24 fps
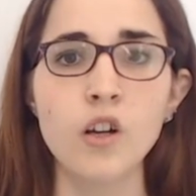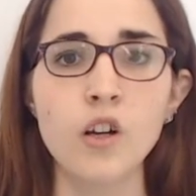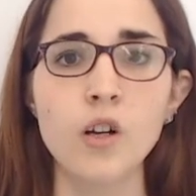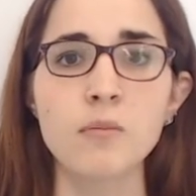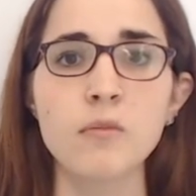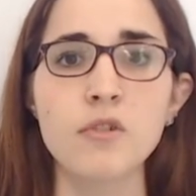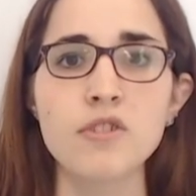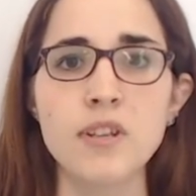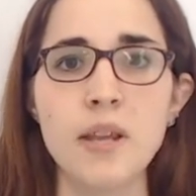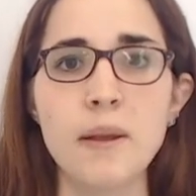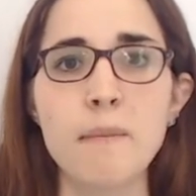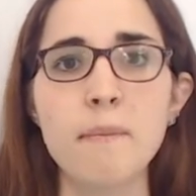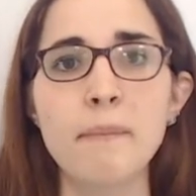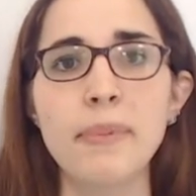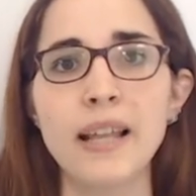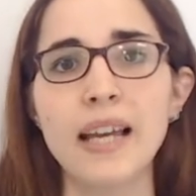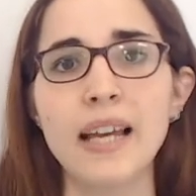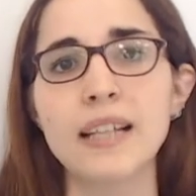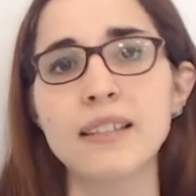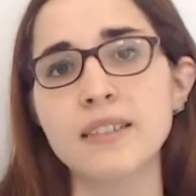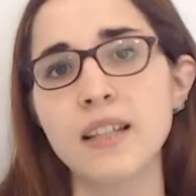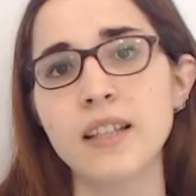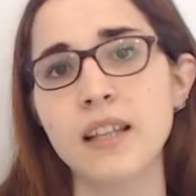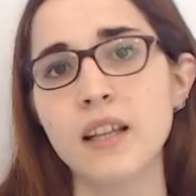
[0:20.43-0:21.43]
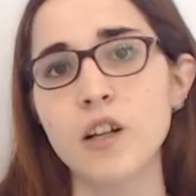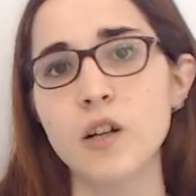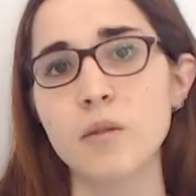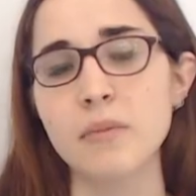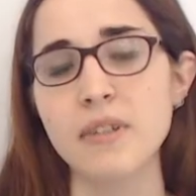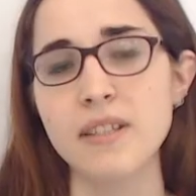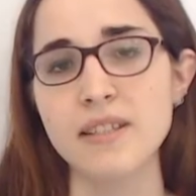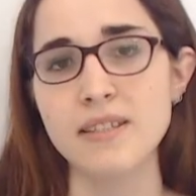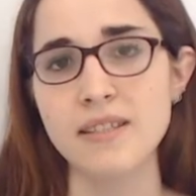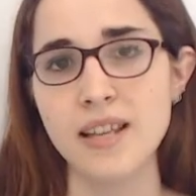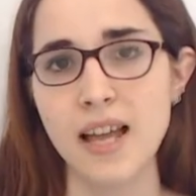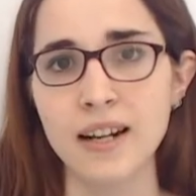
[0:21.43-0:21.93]
Como siempre, antes de
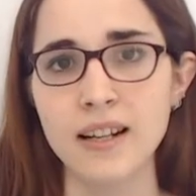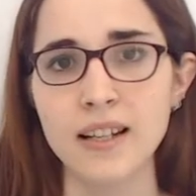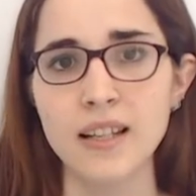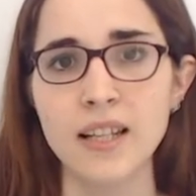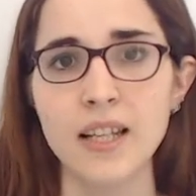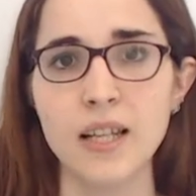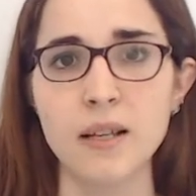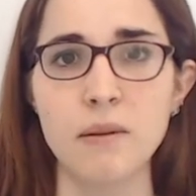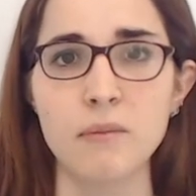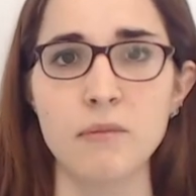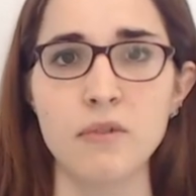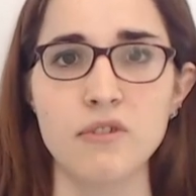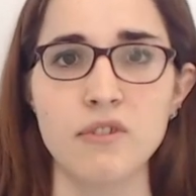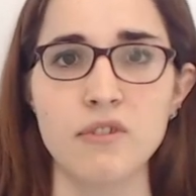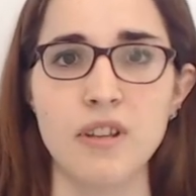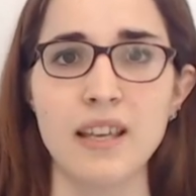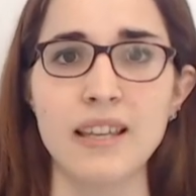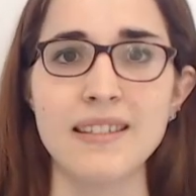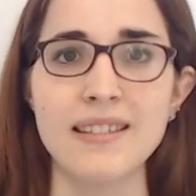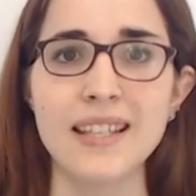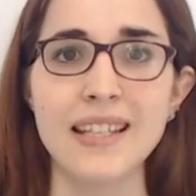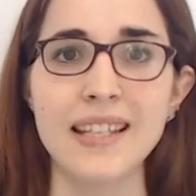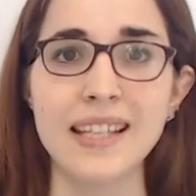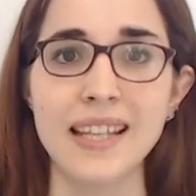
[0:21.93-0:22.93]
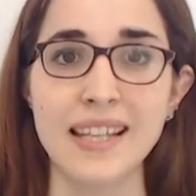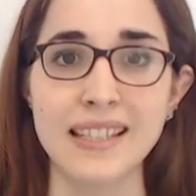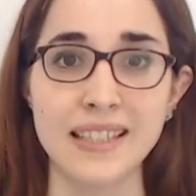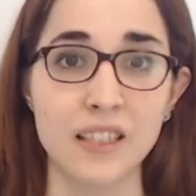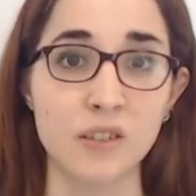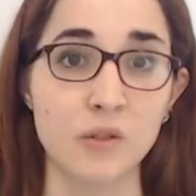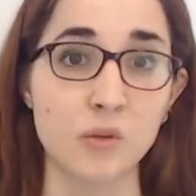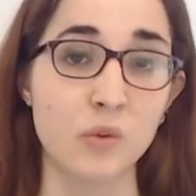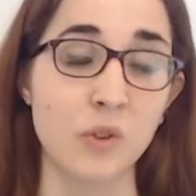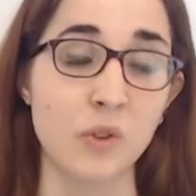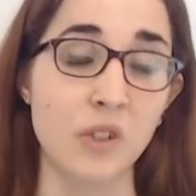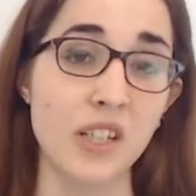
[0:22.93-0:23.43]
comenzar, les vamos a decir que
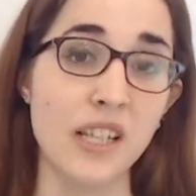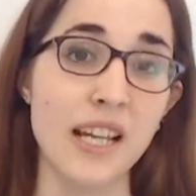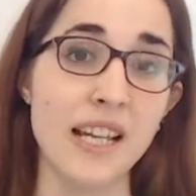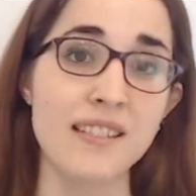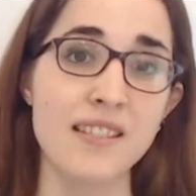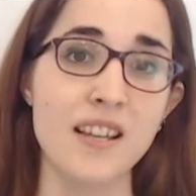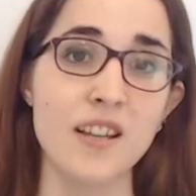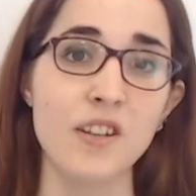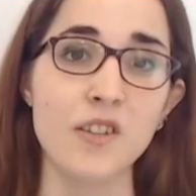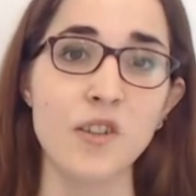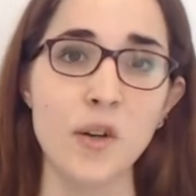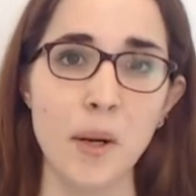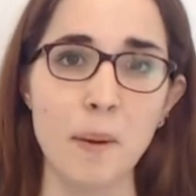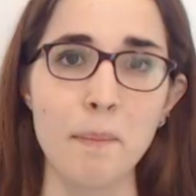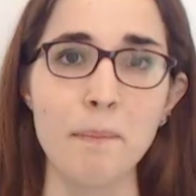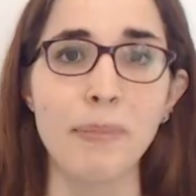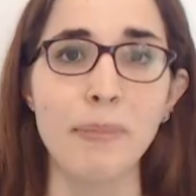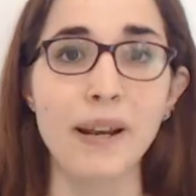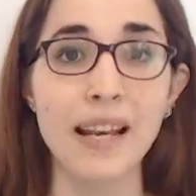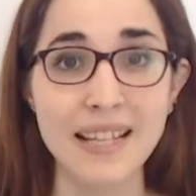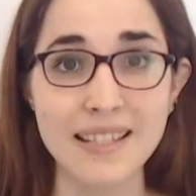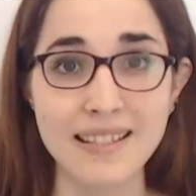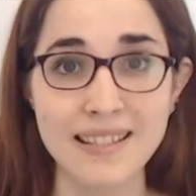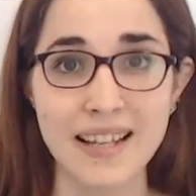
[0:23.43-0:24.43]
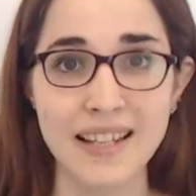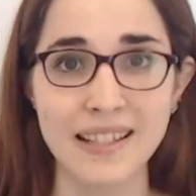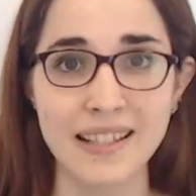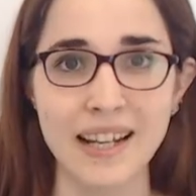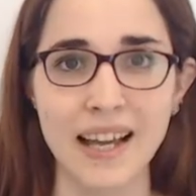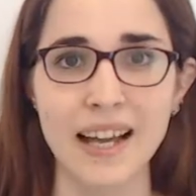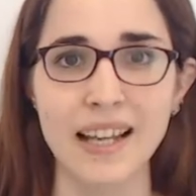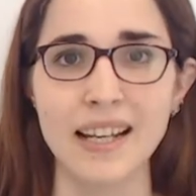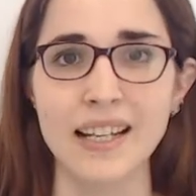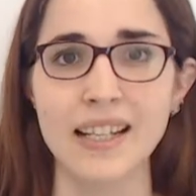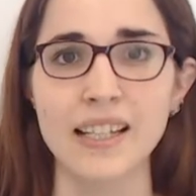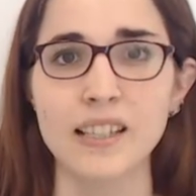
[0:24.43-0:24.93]
estas tutorías no reemplazan
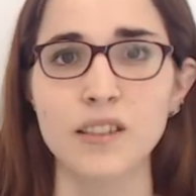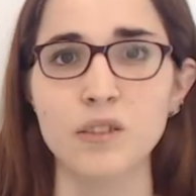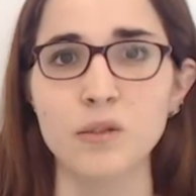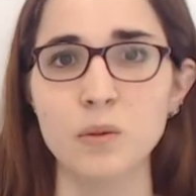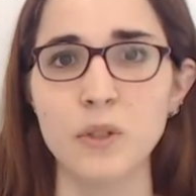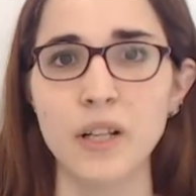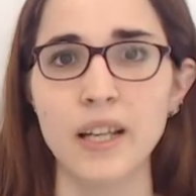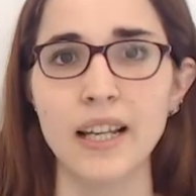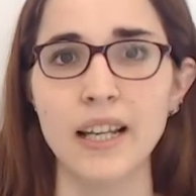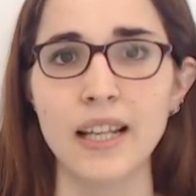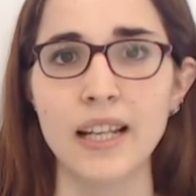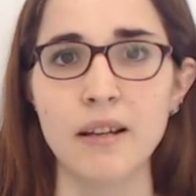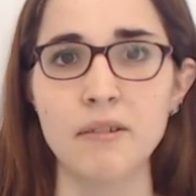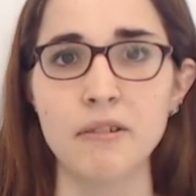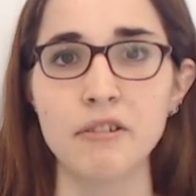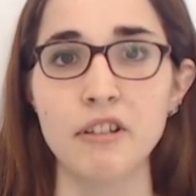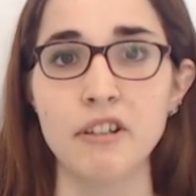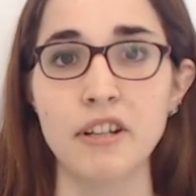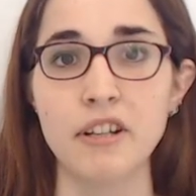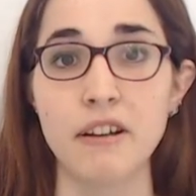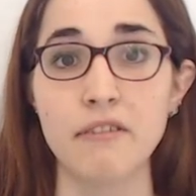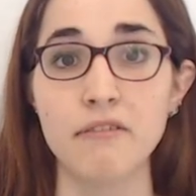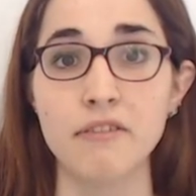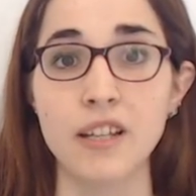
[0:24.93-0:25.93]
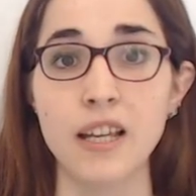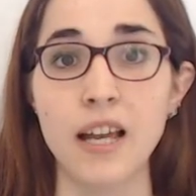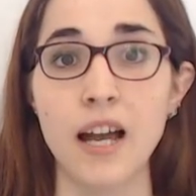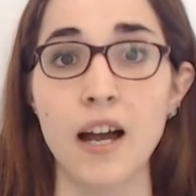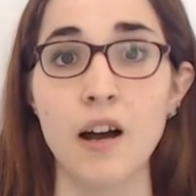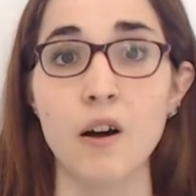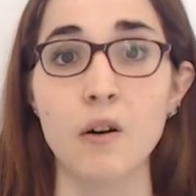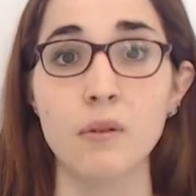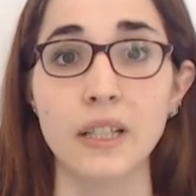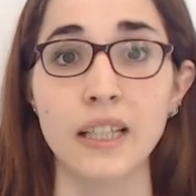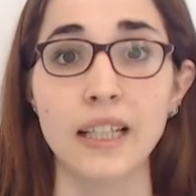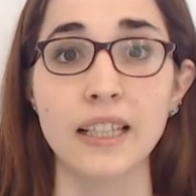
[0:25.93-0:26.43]
a la lectura de la
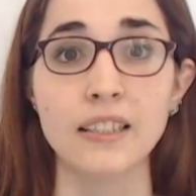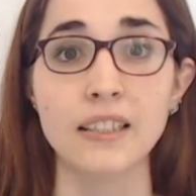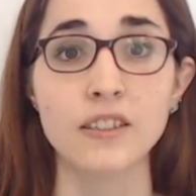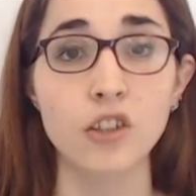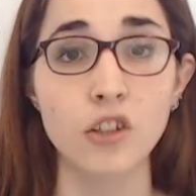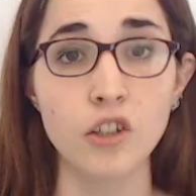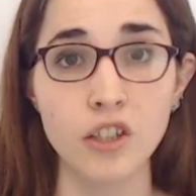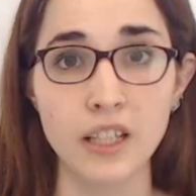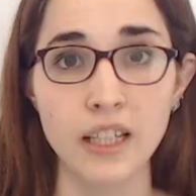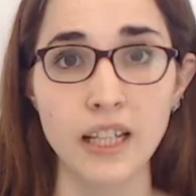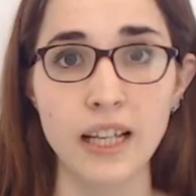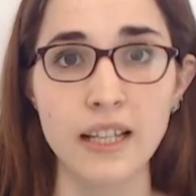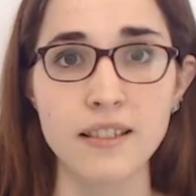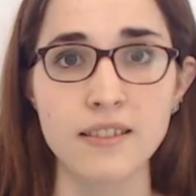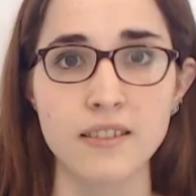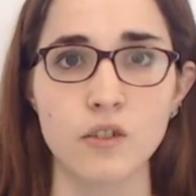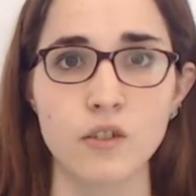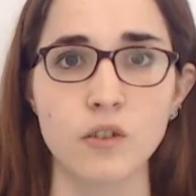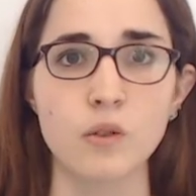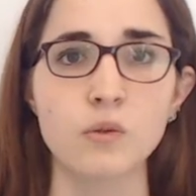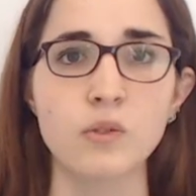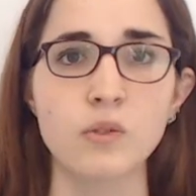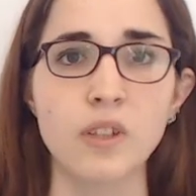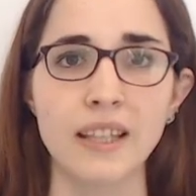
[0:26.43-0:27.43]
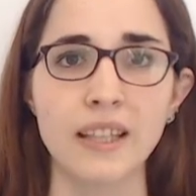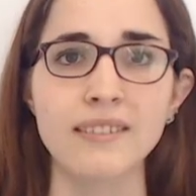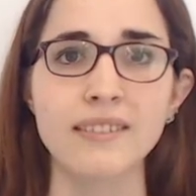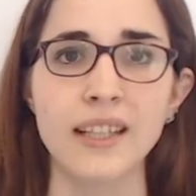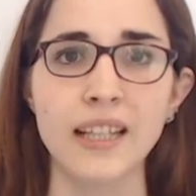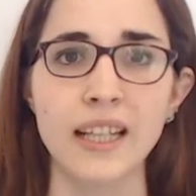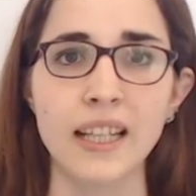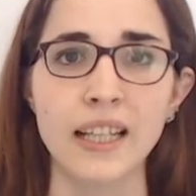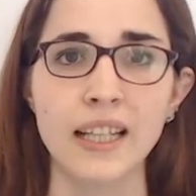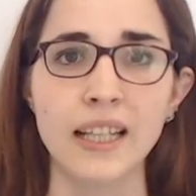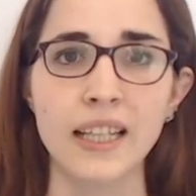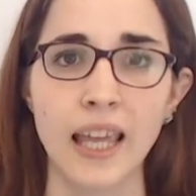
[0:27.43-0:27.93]
bibliografía obligatoria, sino que ustedes
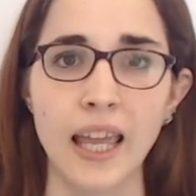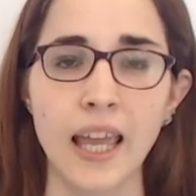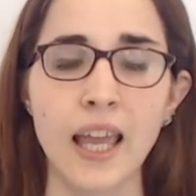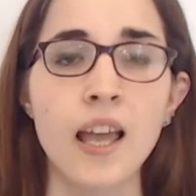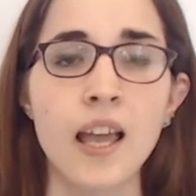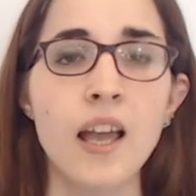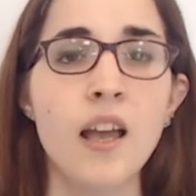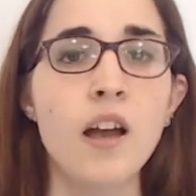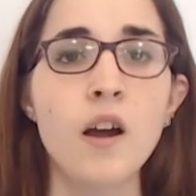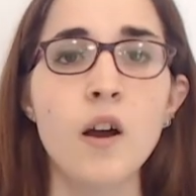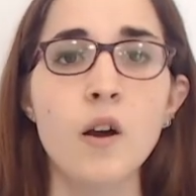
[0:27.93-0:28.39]
tienen que